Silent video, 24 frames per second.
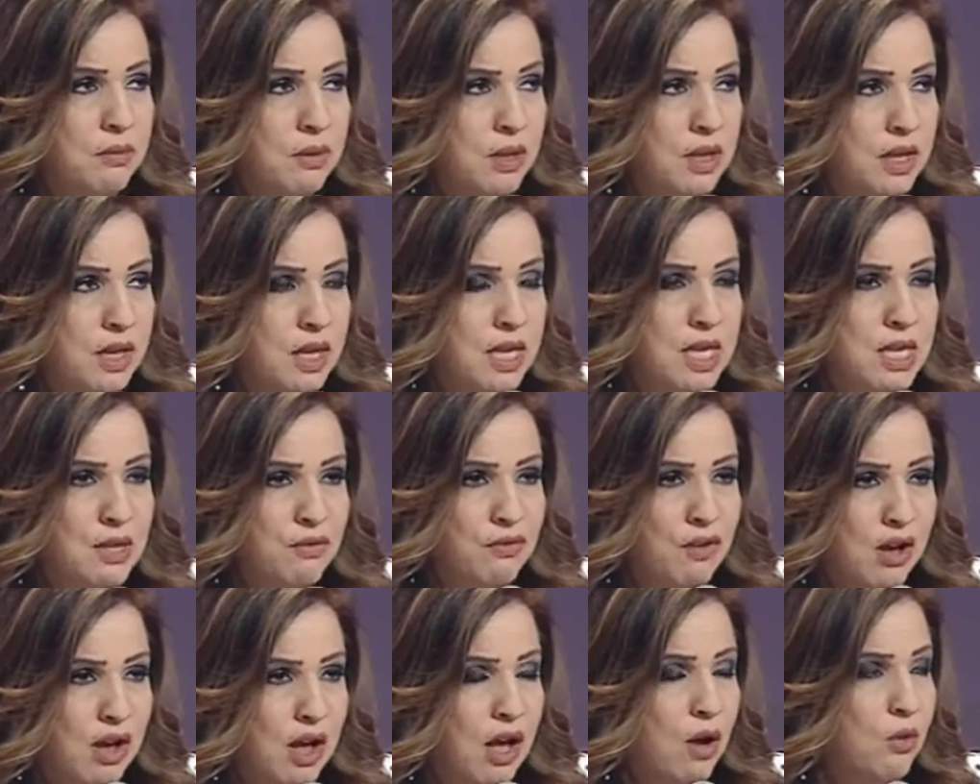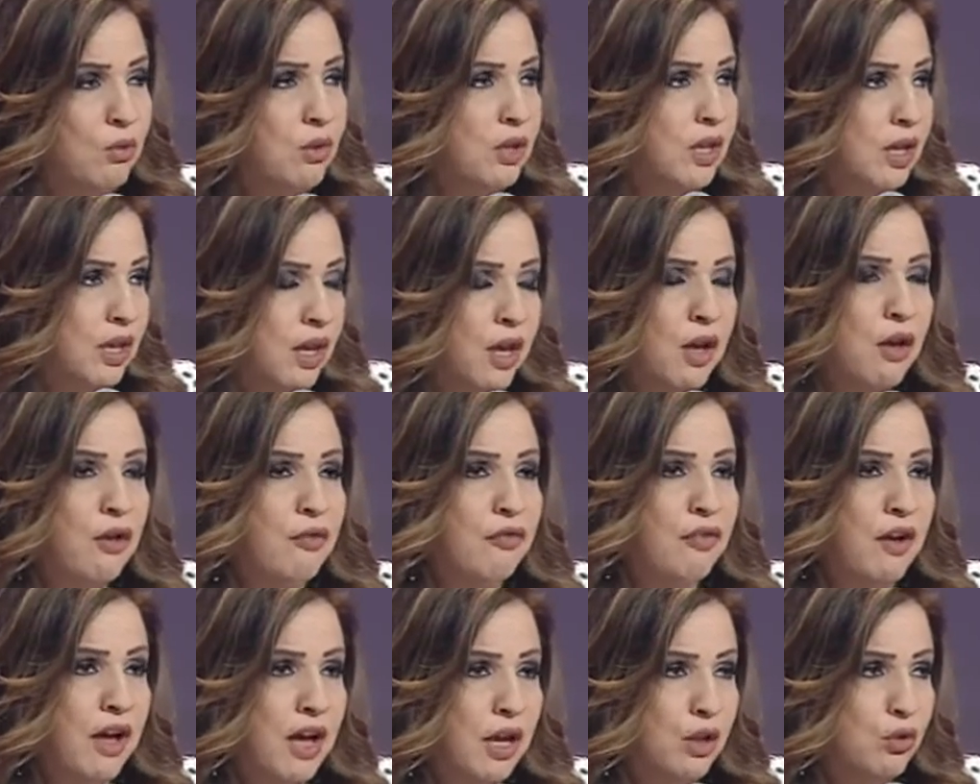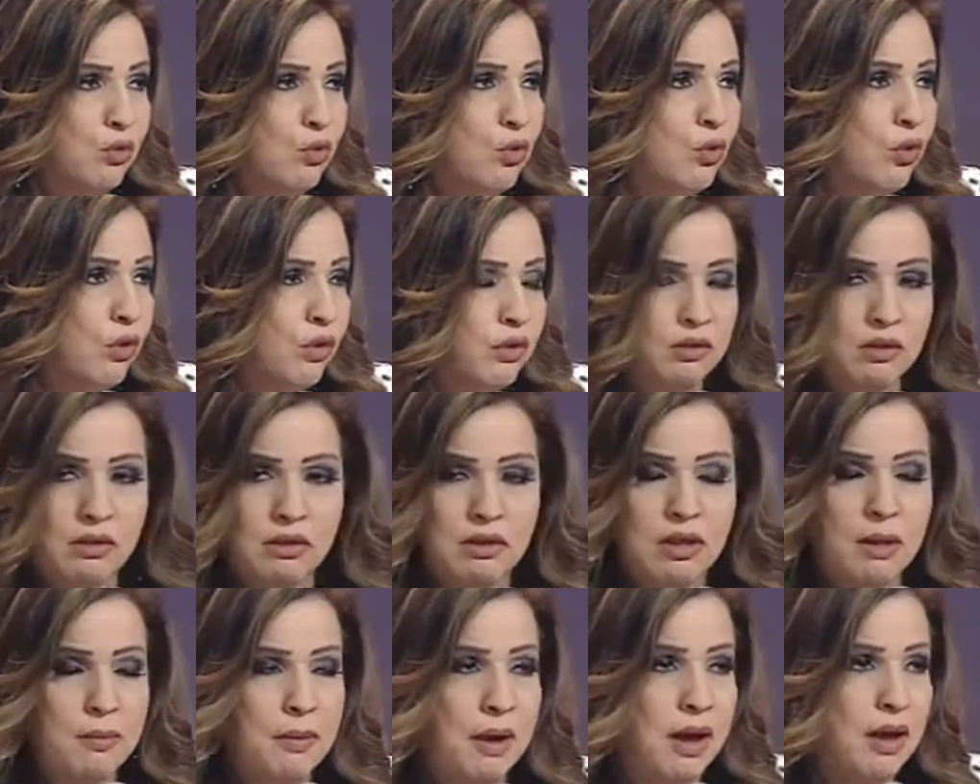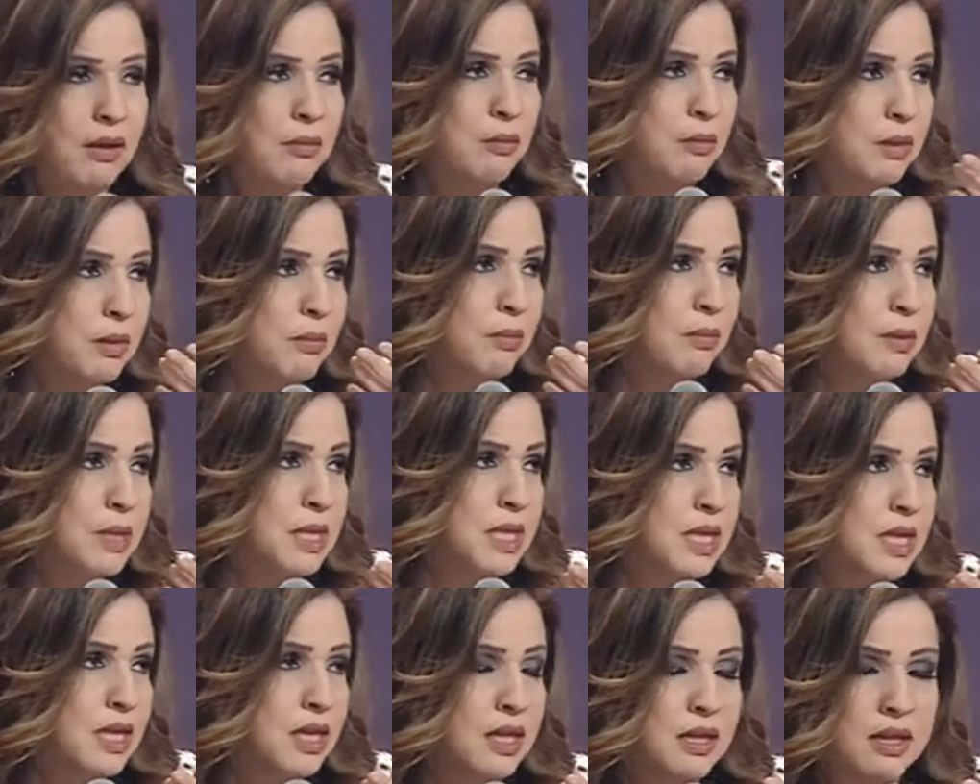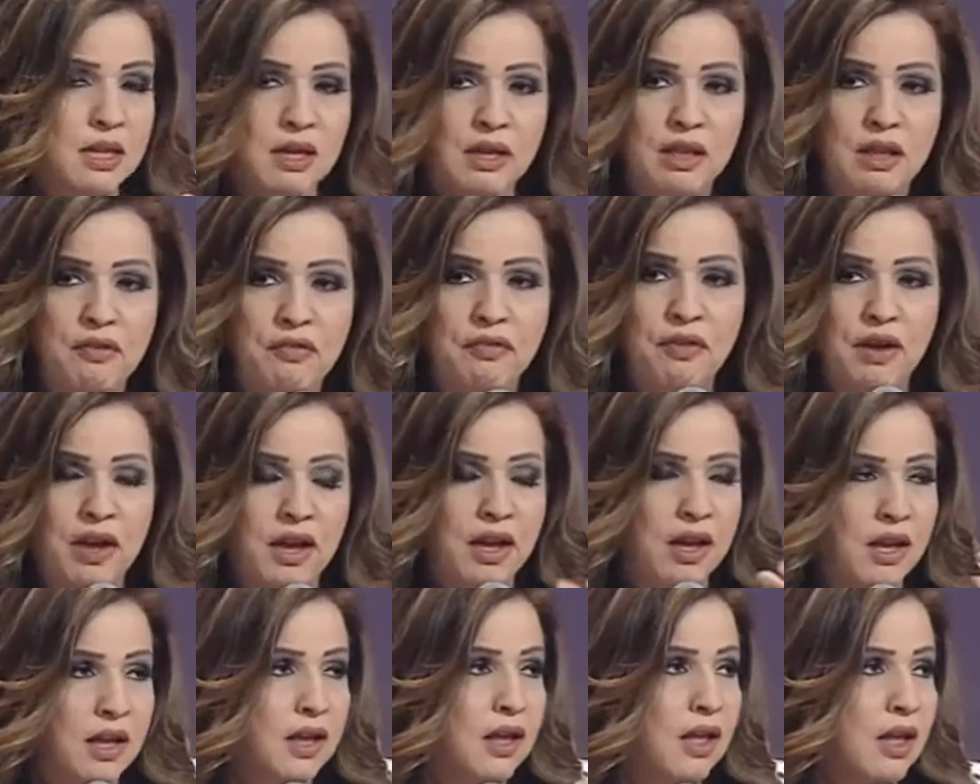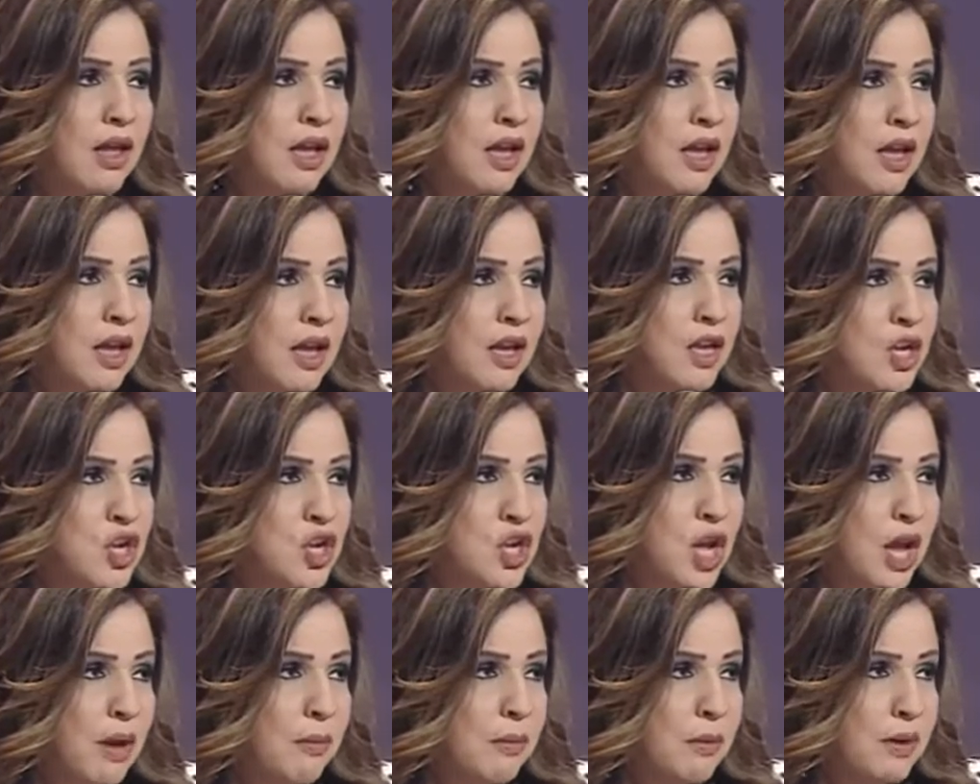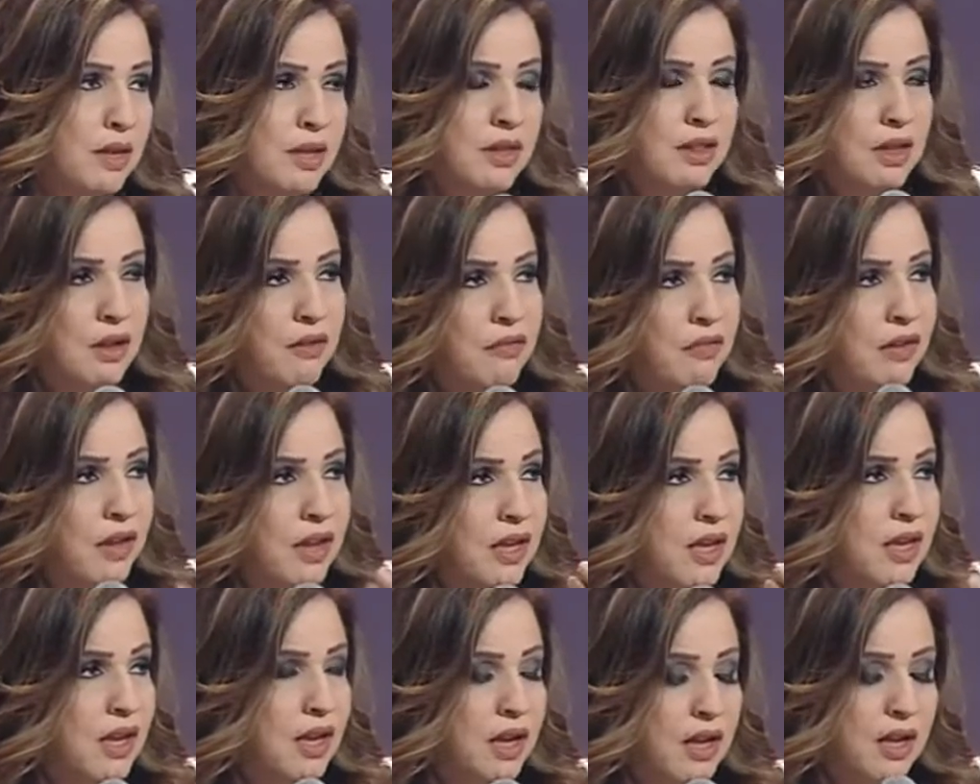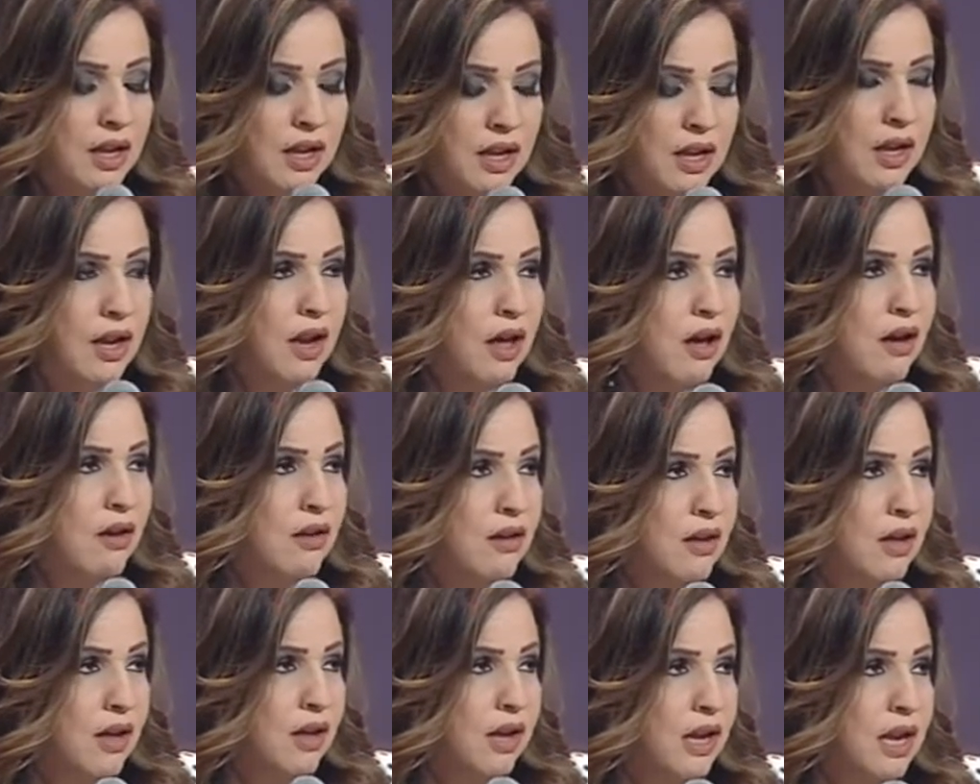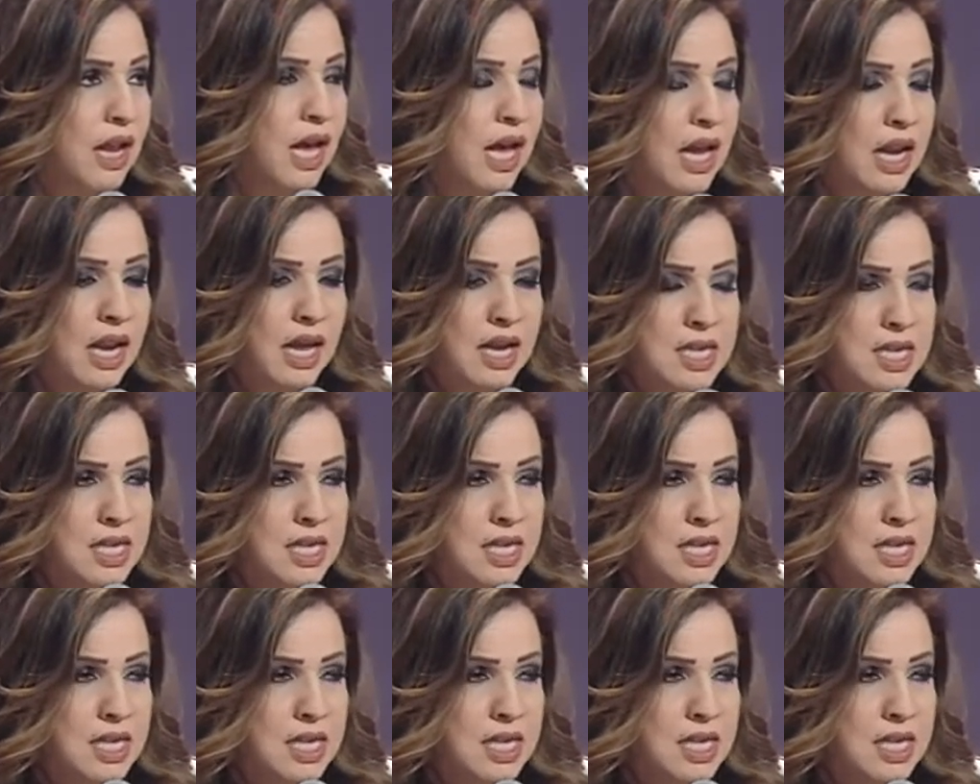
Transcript: من الناس فهودي فقدوهم طبعا بصير ترتفع شعبية الفريق الآخر الحل على